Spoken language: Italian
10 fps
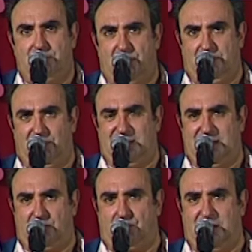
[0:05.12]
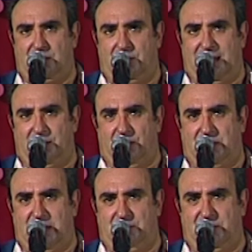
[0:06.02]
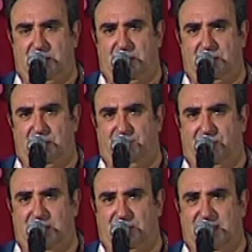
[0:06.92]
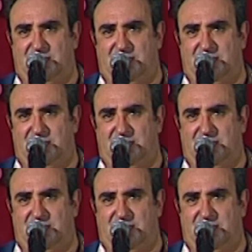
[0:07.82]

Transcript: buonasera, scusate l'orario, che eh, eh, avvocato...